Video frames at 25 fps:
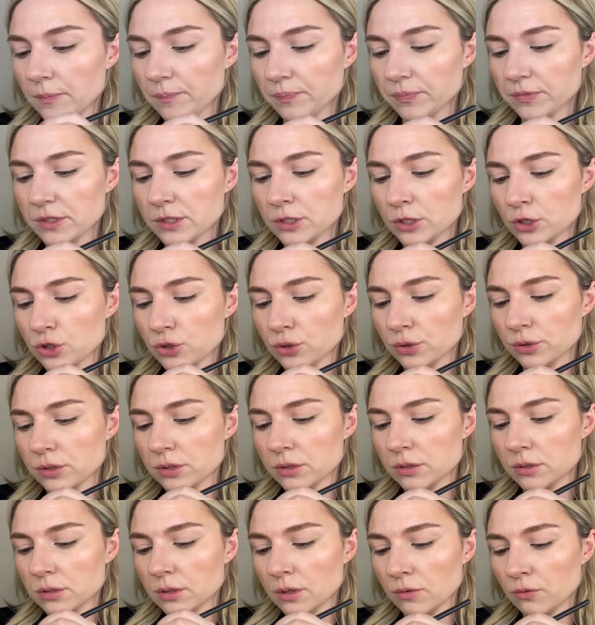за счет
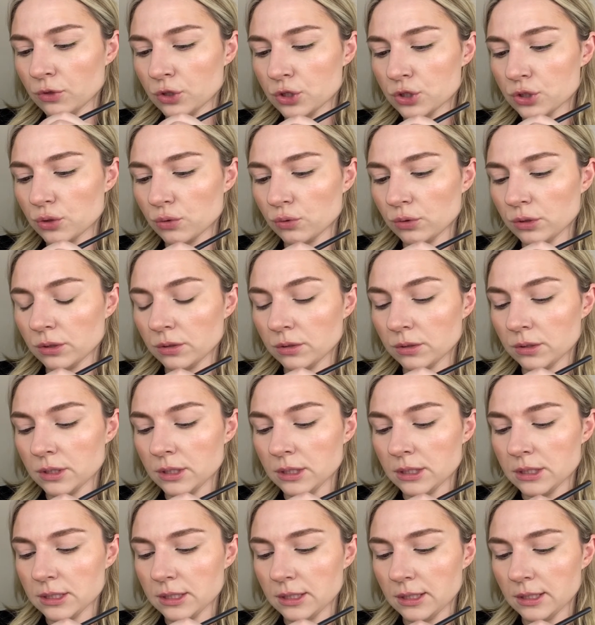того, что он не
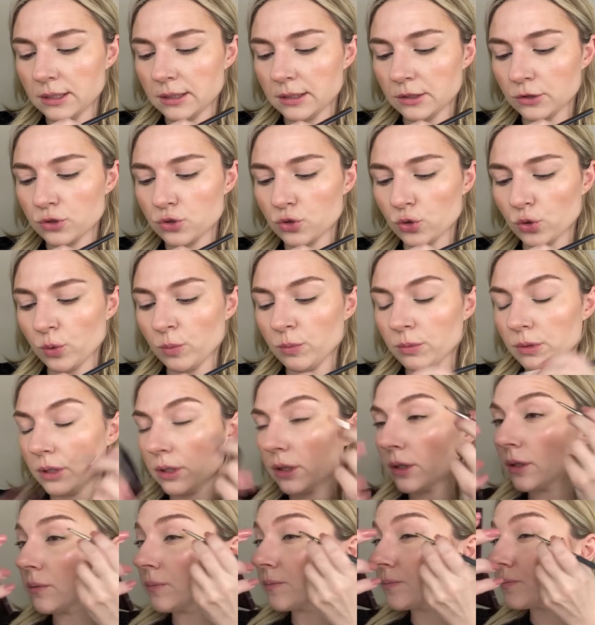сильно
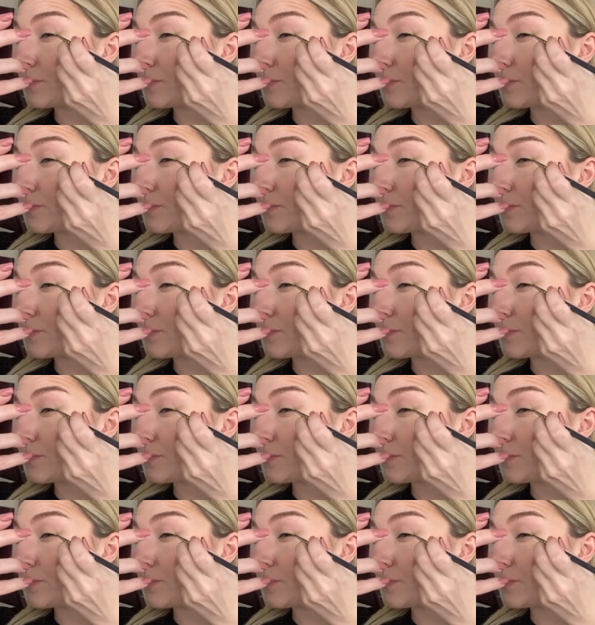темный,